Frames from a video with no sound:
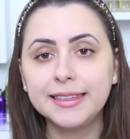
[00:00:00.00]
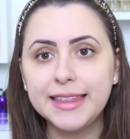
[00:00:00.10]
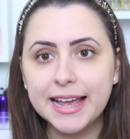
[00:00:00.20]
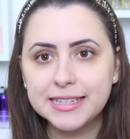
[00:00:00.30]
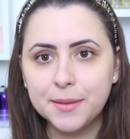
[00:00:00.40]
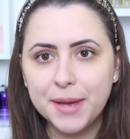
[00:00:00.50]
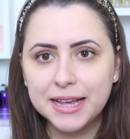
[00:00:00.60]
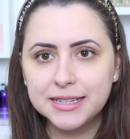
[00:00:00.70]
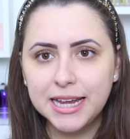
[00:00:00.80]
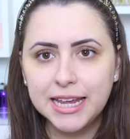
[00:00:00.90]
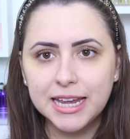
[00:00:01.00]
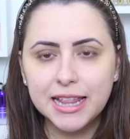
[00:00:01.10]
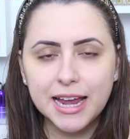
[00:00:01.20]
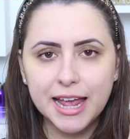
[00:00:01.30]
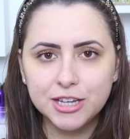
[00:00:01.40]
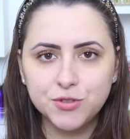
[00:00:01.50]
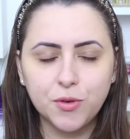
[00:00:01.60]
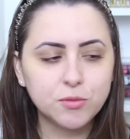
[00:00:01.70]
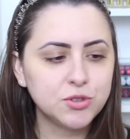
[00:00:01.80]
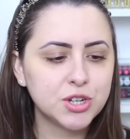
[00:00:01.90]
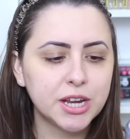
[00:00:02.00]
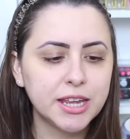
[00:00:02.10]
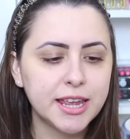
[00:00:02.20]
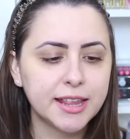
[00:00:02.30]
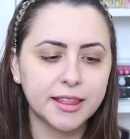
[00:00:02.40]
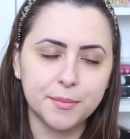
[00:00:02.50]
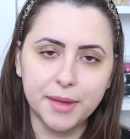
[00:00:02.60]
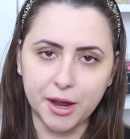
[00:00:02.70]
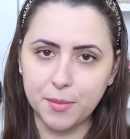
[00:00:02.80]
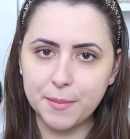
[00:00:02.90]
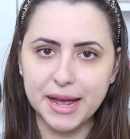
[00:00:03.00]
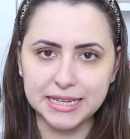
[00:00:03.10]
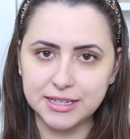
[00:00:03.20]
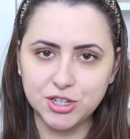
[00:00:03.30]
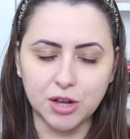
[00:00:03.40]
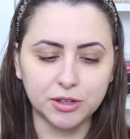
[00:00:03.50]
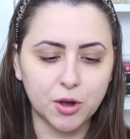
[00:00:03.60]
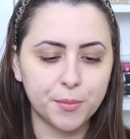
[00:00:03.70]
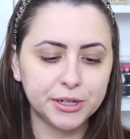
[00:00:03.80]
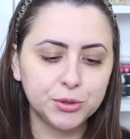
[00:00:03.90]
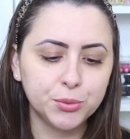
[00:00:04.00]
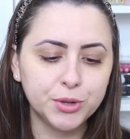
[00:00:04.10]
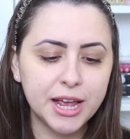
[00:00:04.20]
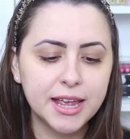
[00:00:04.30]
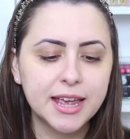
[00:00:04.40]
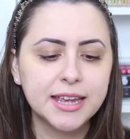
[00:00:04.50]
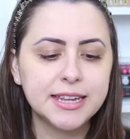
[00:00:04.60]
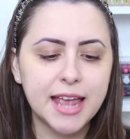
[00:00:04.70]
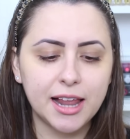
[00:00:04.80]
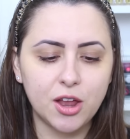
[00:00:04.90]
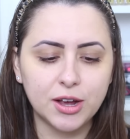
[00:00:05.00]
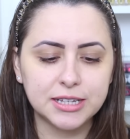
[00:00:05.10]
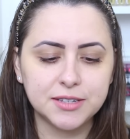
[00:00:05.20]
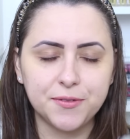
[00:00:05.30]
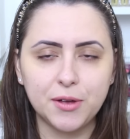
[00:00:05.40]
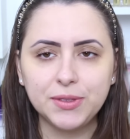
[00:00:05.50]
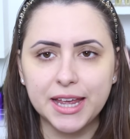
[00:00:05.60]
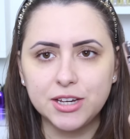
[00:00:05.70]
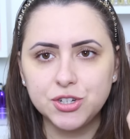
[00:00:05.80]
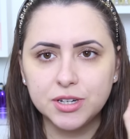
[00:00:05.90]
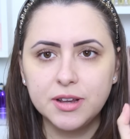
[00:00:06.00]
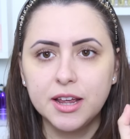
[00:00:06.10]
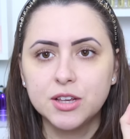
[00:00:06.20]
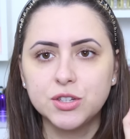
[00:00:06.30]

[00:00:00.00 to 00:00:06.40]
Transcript: dessa base aqui da Kat Von D, que também é uma base de alta cobertura e a Locket Foundation,